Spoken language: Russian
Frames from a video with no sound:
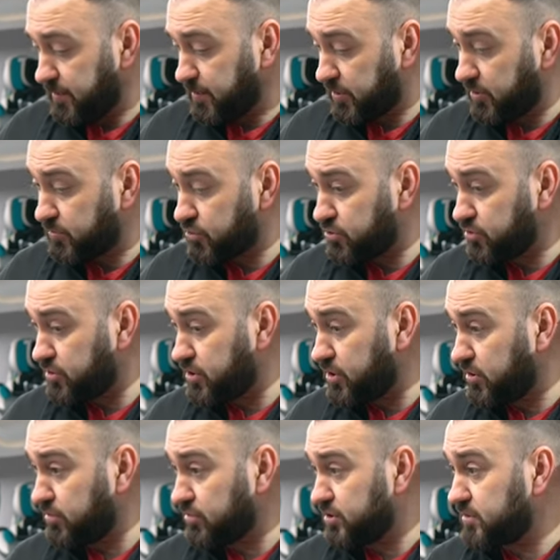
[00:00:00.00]
потому что
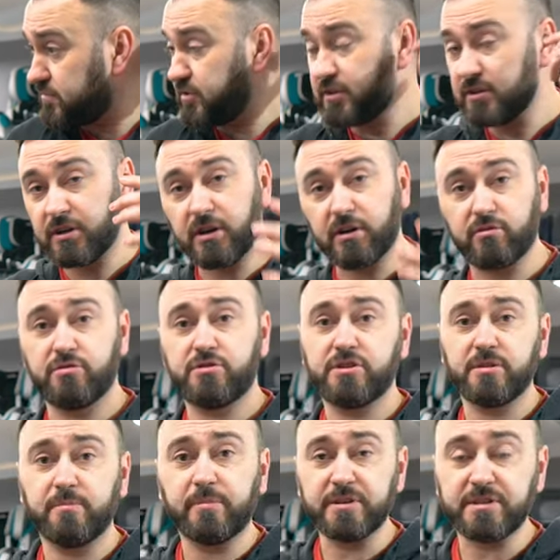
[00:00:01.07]
делают действительно
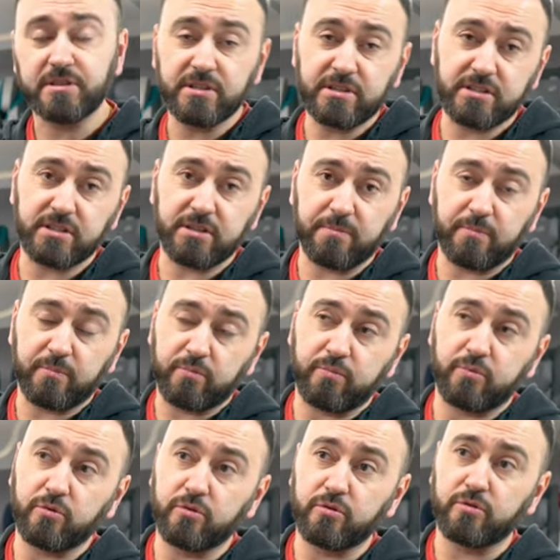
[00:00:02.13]
хорошие позиции
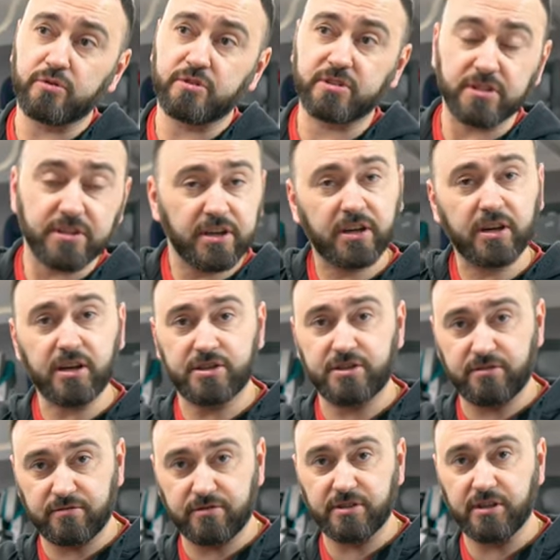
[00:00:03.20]
по
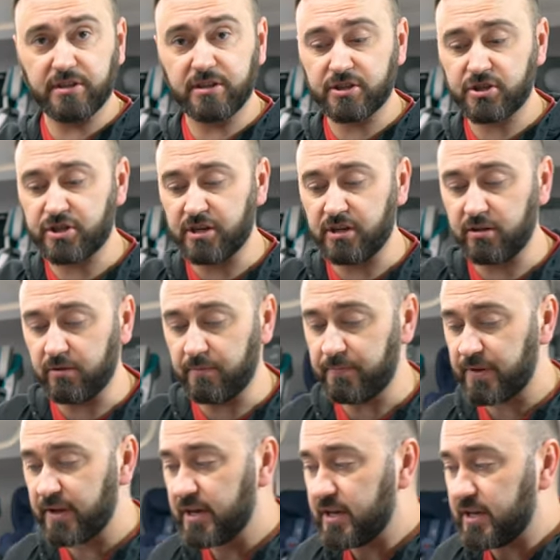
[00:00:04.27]
цене-качеству соотношению.
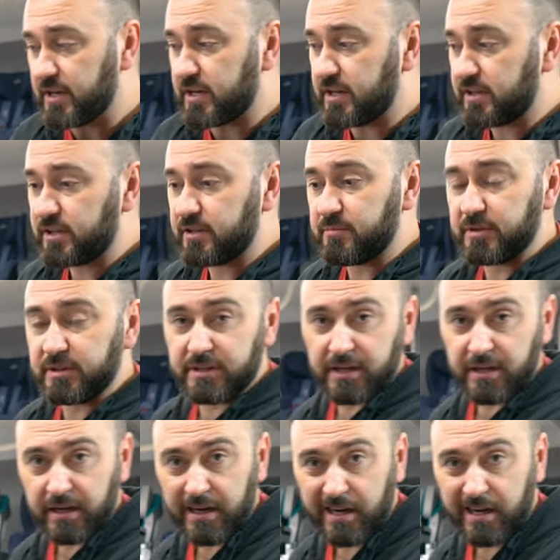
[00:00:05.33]
Это модель